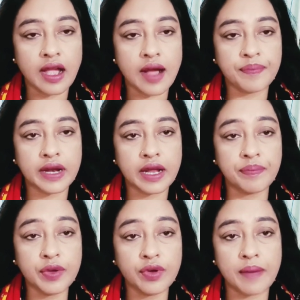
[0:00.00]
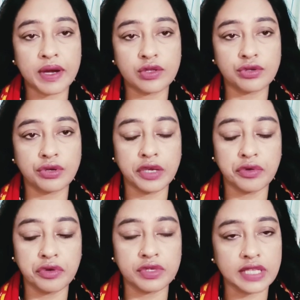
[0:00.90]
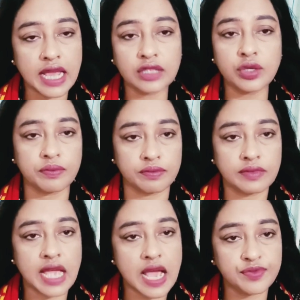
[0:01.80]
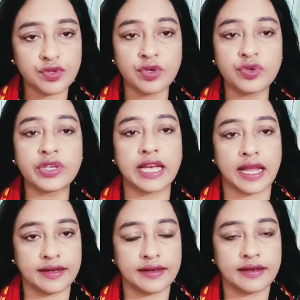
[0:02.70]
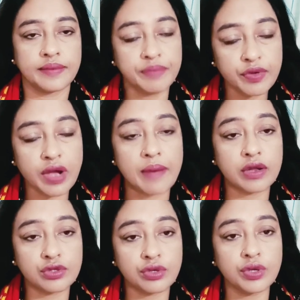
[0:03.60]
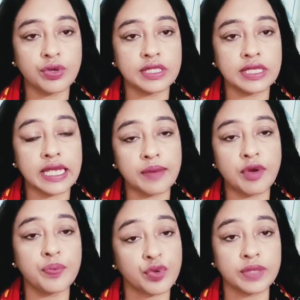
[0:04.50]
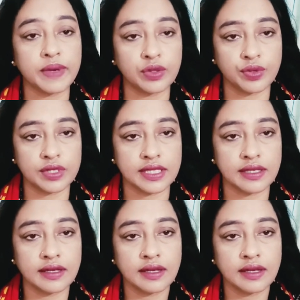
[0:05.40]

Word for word: আপনারা ভিউ কামানোর জন্য এগুলো করছেন একদম অ্যাপসোলুট রাইট ভিউ কামানোর জন্যই করছি এবং প্রতিবাদও করছি